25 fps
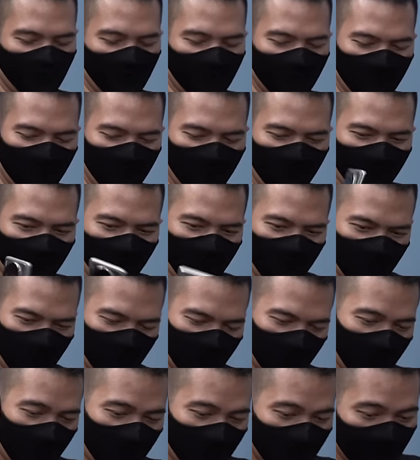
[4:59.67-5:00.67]
Jadi
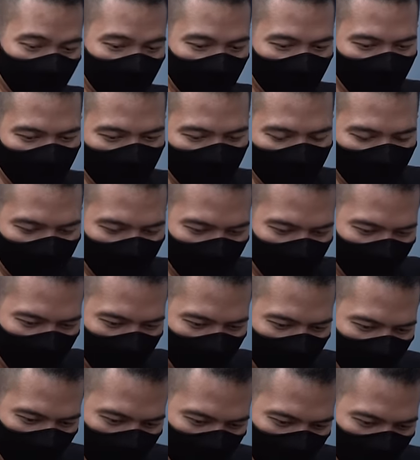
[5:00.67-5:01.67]
dari kemarin
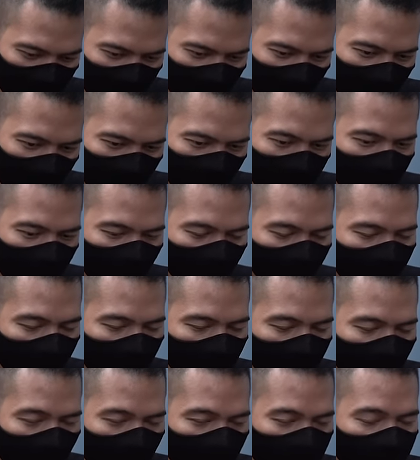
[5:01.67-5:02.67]
kayak kami
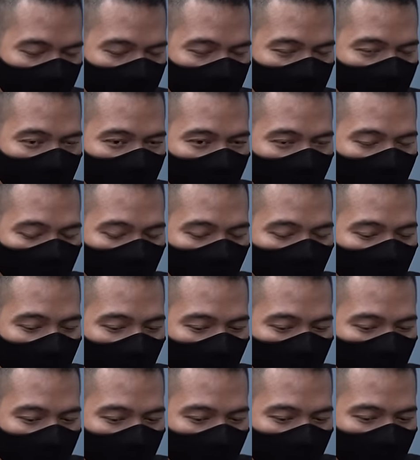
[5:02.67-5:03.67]
diundang launching ya
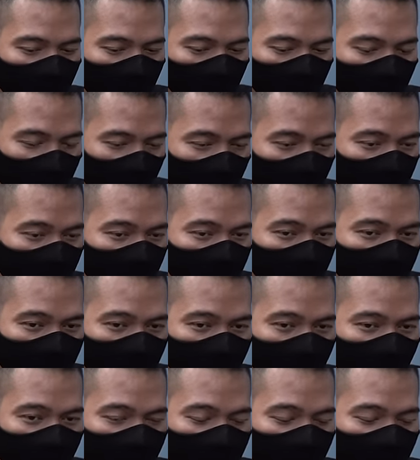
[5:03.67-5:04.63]
beberapa brand gitu ya.